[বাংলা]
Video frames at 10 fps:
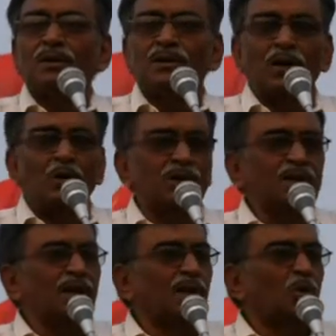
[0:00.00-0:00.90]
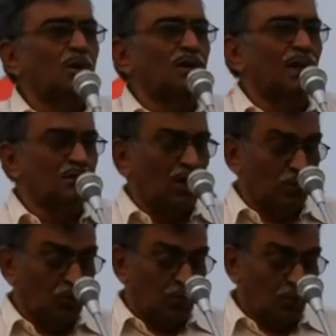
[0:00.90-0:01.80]
সিংহ চিহ্নে ভোট দিয়ে
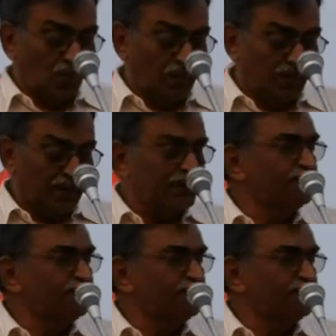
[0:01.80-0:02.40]
জয়যুক্ত করবেন